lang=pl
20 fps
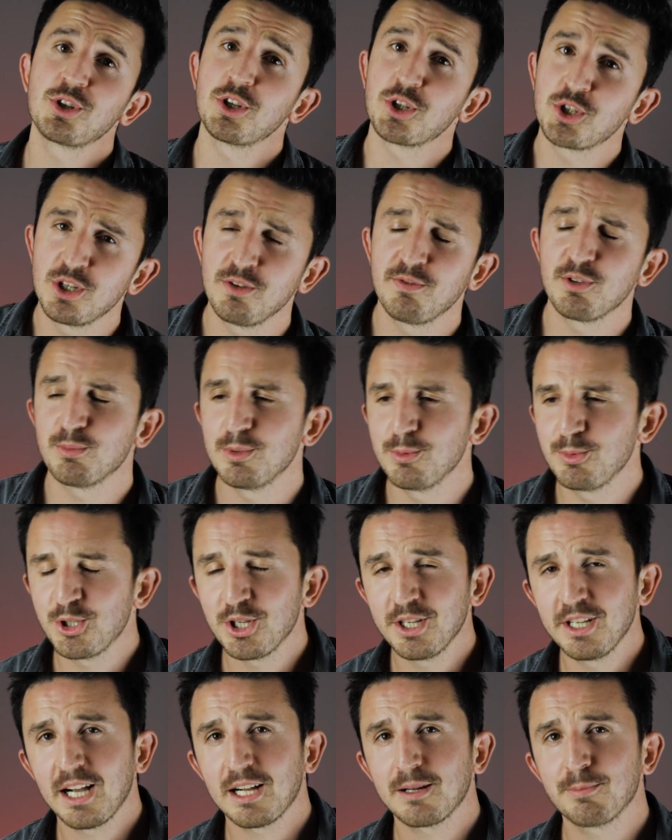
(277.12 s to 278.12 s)
nie zdziwiłbym
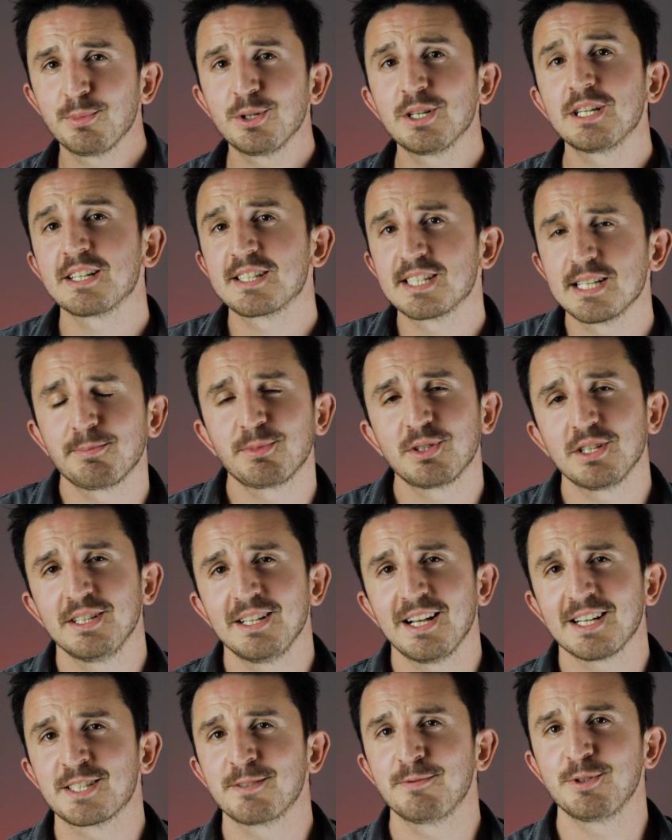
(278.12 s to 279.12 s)
się, jakby receptę
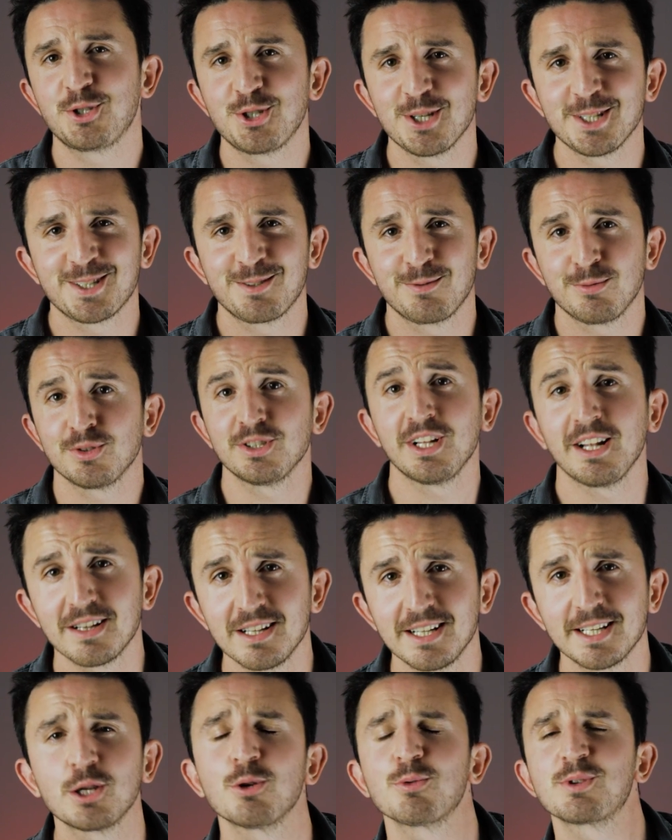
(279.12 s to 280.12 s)
na zwycięstwo nad
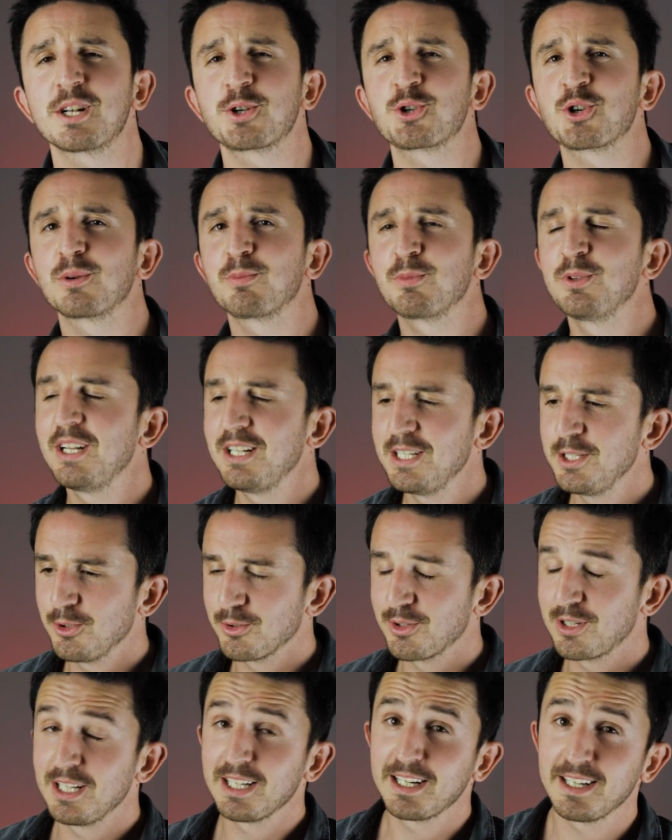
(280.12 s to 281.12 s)
Legią zaczerpnęli
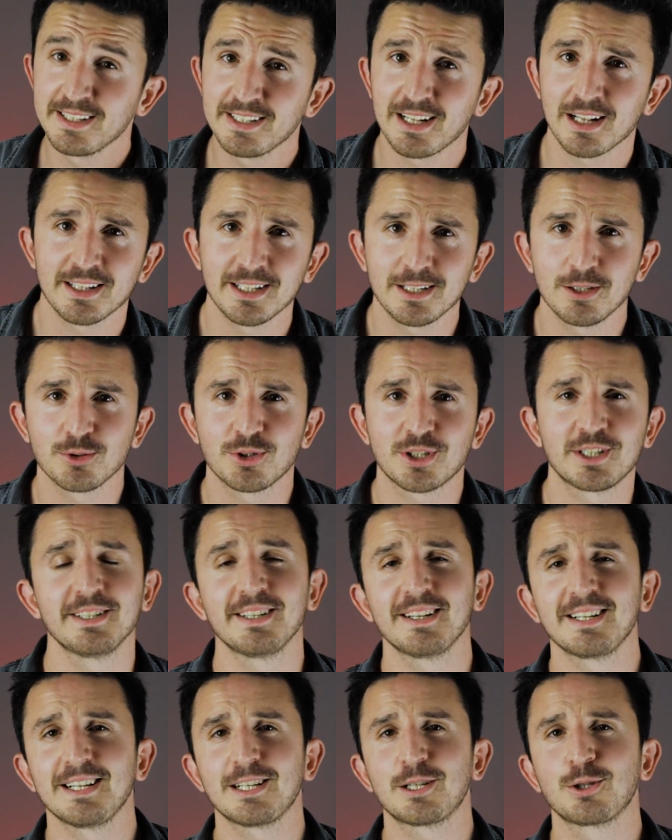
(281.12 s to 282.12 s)
od legendarnego
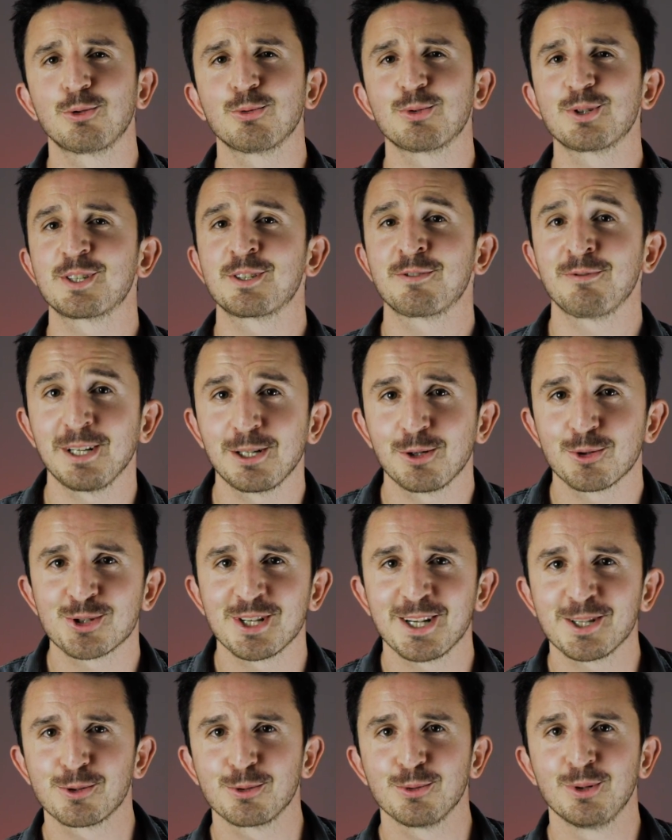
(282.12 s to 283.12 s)
trenera, który swego
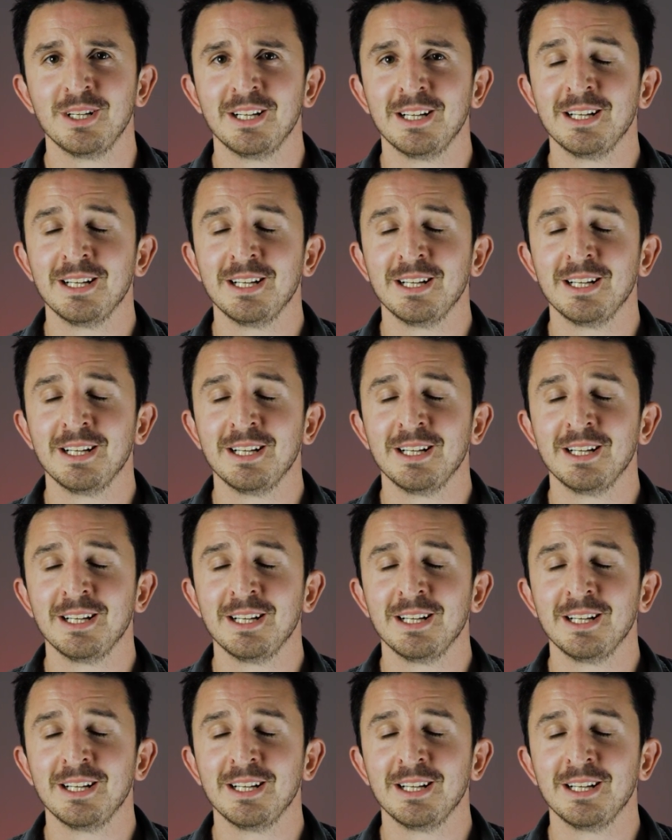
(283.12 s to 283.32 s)
czasu